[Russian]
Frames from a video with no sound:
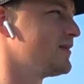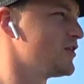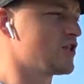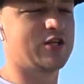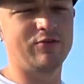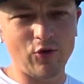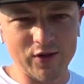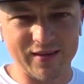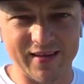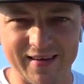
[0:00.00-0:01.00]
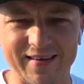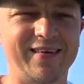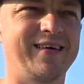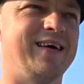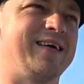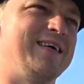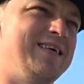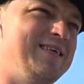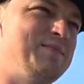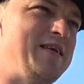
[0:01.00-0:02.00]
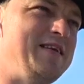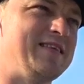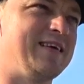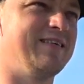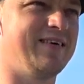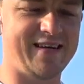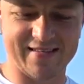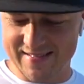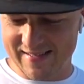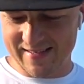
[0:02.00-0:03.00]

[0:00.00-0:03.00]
животное, как принято говорить,